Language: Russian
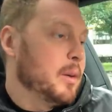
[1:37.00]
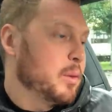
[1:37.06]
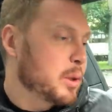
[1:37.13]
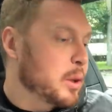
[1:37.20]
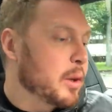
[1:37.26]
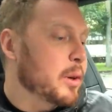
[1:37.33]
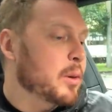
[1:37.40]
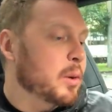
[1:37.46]

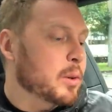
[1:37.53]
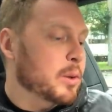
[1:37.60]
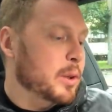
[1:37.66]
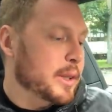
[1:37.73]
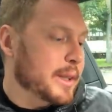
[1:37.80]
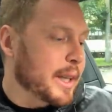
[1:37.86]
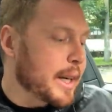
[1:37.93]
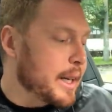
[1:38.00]
Условия
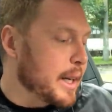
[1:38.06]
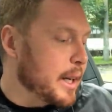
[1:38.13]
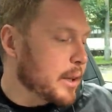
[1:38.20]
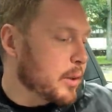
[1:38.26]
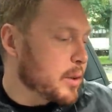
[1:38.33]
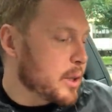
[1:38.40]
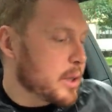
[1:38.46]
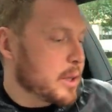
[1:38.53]
конкурса
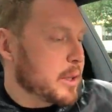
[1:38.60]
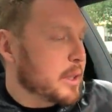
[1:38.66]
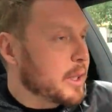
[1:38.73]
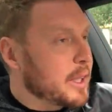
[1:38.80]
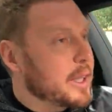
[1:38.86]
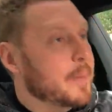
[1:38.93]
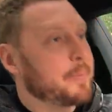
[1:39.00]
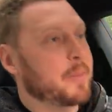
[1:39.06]
такие. То есть
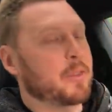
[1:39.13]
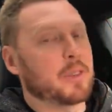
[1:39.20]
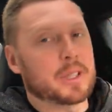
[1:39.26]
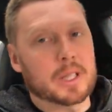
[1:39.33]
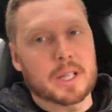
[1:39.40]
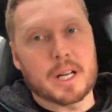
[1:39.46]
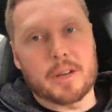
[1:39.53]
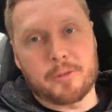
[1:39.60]
ты
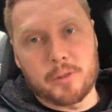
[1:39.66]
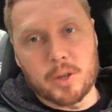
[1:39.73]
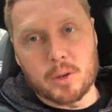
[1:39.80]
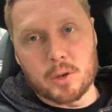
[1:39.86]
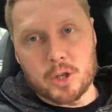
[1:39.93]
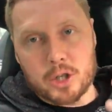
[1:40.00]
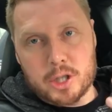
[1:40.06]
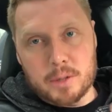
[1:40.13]

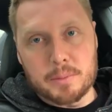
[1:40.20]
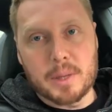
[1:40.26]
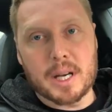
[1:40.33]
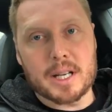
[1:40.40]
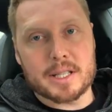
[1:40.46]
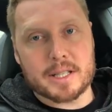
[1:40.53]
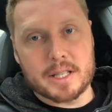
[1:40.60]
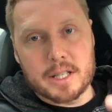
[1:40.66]
фотографируешь
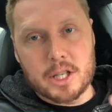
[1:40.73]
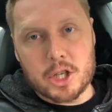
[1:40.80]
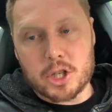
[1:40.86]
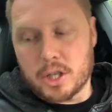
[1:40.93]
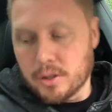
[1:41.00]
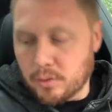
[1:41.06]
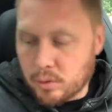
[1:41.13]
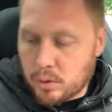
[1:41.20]
себя с
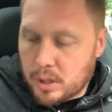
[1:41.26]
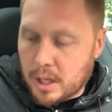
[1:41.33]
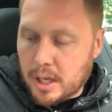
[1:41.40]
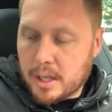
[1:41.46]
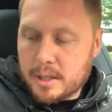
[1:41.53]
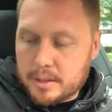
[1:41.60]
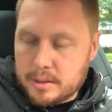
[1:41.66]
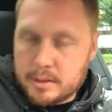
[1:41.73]
книжкой в
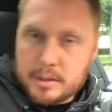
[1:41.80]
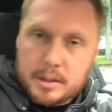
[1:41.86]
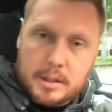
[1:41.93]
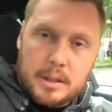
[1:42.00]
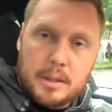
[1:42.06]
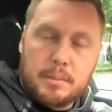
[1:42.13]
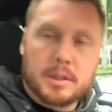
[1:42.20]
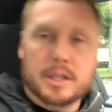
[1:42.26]
руках,
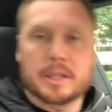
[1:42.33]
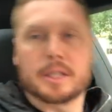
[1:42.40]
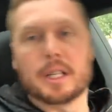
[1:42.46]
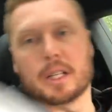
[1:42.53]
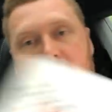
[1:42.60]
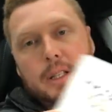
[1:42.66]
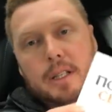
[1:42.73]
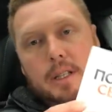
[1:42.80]
либо с
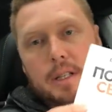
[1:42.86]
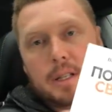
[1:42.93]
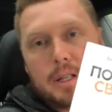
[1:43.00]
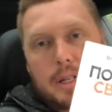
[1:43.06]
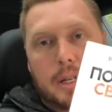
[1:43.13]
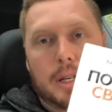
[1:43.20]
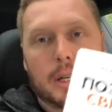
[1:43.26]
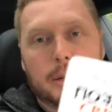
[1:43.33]
этой,
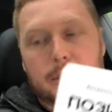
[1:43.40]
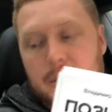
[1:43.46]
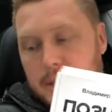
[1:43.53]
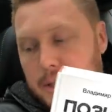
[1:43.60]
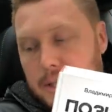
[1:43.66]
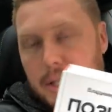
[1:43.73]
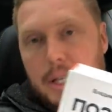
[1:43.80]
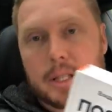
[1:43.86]
либо
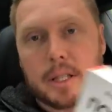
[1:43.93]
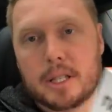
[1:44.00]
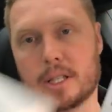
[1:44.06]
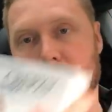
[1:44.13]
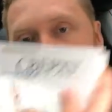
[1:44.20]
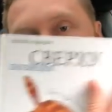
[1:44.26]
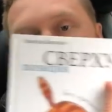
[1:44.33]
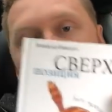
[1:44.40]
с этой,
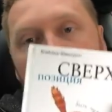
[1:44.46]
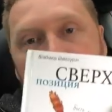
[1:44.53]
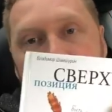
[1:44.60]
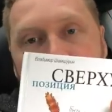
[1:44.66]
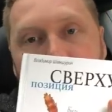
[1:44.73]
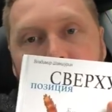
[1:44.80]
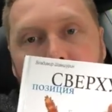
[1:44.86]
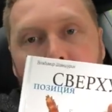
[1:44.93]
себя или
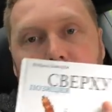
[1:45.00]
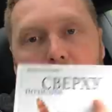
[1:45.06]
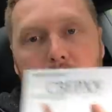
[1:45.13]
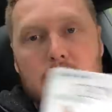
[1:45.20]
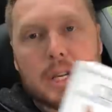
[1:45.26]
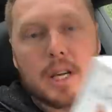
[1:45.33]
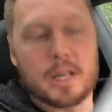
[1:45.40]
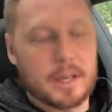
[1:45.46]
своих
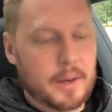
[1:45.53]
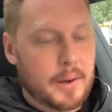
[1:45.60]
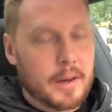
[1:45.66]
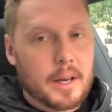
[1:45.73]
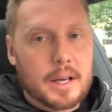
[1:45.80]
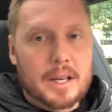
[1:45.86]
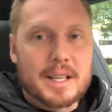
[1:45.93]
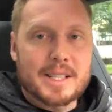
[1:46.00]
друзей.
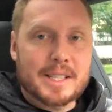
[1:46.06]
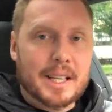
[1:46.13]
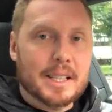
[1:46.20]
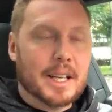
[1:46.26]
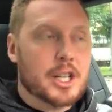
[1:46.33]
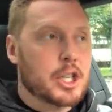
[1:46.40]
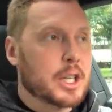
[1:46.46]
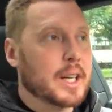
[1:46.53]

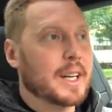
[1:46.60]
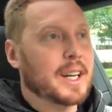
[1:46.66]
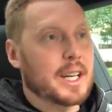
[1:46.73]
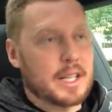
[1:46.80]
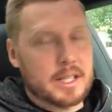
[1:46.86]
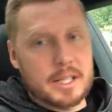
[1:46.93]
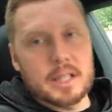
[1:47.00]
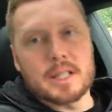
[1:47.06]
Задача
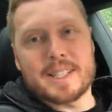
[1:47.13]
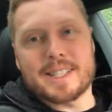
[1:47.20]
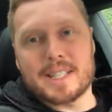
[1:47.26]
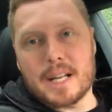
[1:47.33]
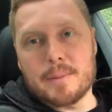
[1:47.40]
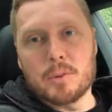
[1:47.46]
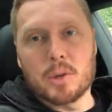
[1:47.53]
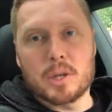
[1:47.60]
такая, сделать
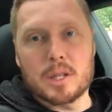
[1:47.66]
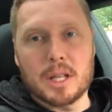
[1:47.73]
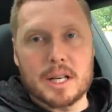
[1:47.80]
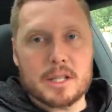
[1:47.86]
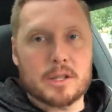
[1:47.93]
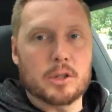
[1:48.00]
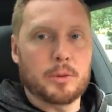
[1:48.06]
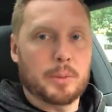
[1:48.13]
самую
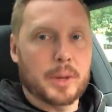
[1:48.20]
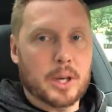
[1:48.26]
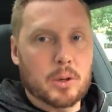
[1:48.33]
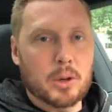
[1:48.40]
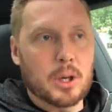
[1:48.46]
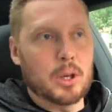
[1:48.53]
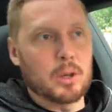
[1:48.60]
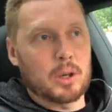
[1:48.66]
классную,
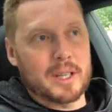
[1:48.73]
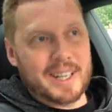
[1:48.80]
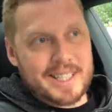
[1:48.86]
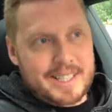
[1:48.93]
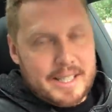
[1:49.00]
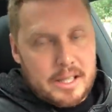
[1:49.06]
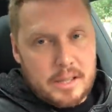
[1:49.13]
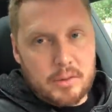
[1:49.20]
прикольную,
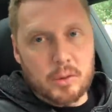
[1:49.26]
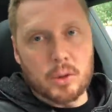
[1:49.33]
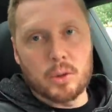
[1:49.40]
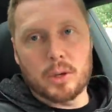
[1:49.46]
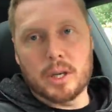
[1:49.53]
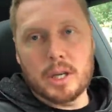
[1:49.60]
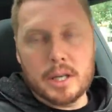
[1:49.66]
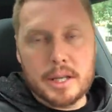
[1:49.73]

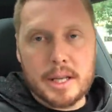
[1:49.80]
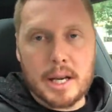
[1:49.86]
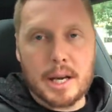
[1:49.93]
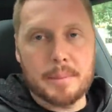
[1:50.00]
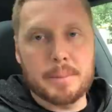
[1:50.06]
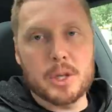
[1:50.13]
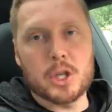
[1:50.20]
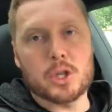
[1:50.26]
красивую и
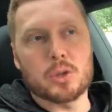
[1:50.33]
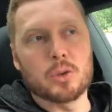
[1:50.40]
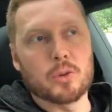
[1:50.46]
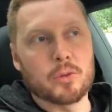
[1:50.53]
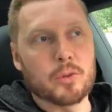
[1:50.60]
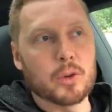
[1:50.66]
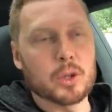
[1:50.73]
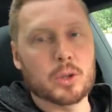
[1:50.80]

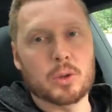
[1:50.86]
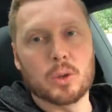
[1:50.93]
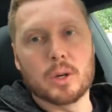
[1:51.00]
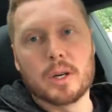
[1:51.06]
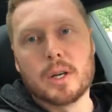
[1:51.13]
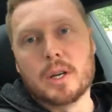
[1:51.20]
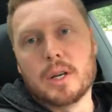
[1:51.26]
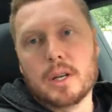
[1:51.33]
необычную фотку